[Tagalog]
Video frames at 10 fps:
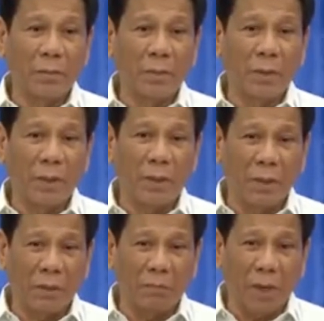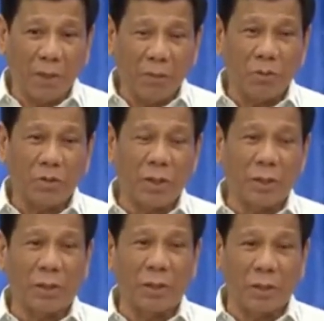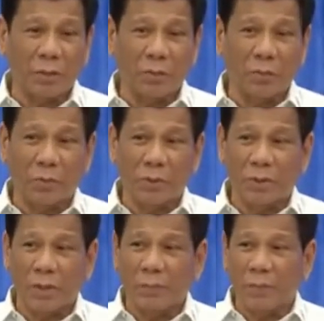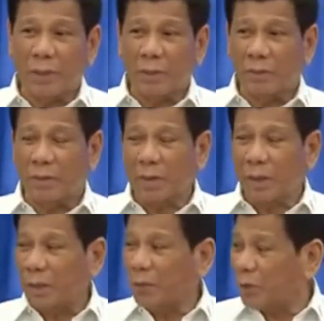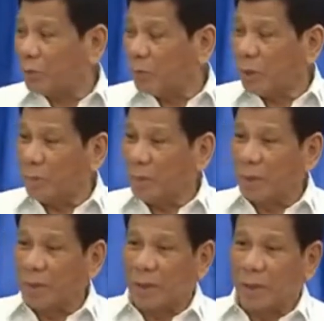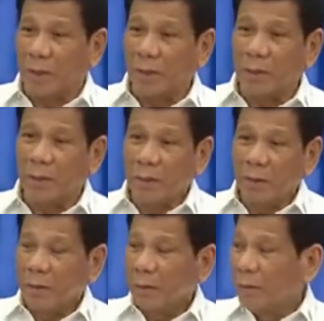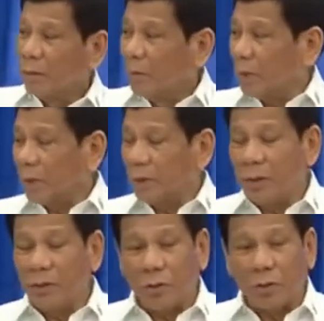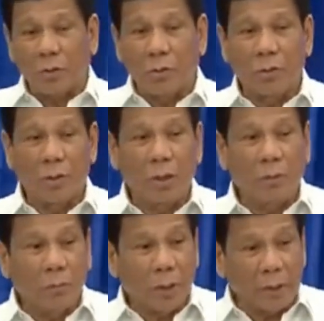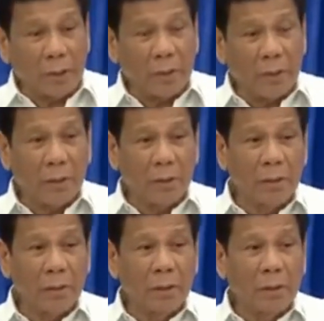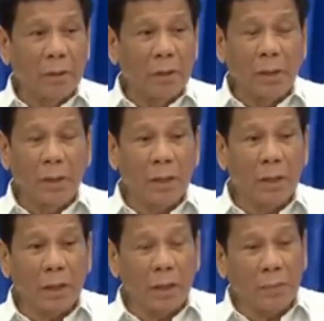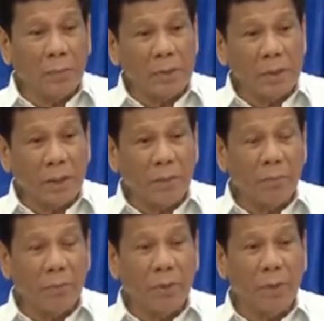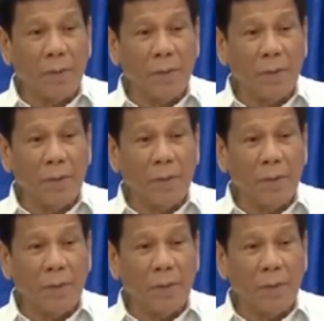hindi bago sa atin itong police. I'm not, alam mo itong mga military, Matitino ito. Alam mo bakit? Hindi nakakalagpas ng kampo yan.